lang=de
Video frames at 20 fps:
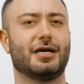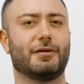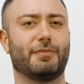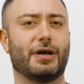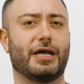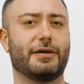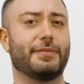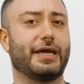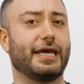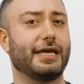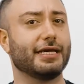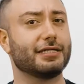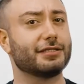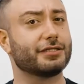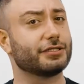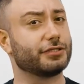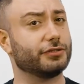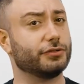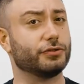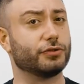Beim
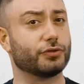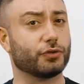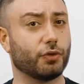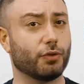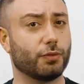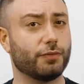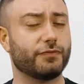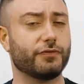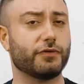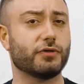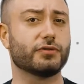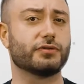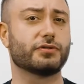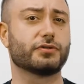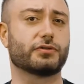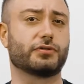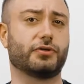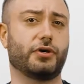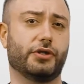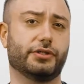elektrischen
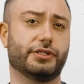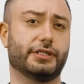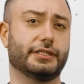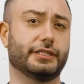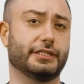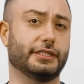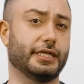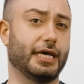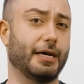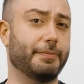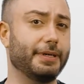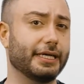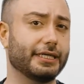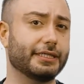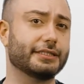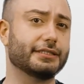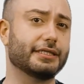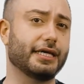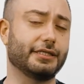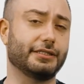Stromfluss können in
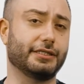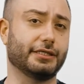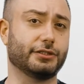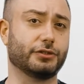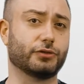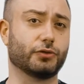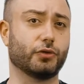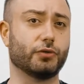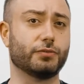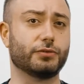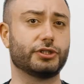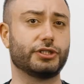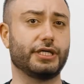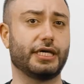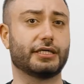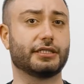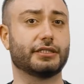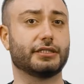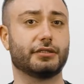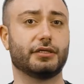Abhängigkeit der
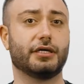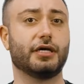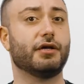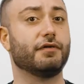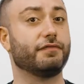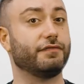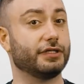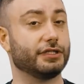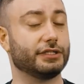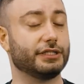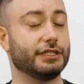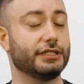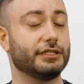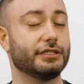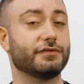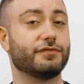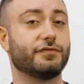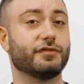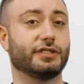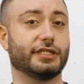Stromstärke
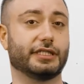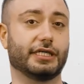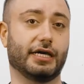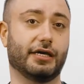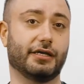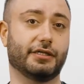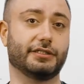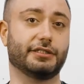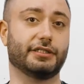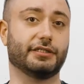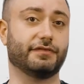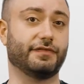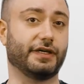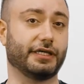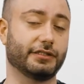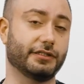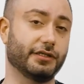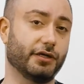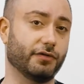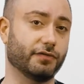verschiedene physikalische Effekte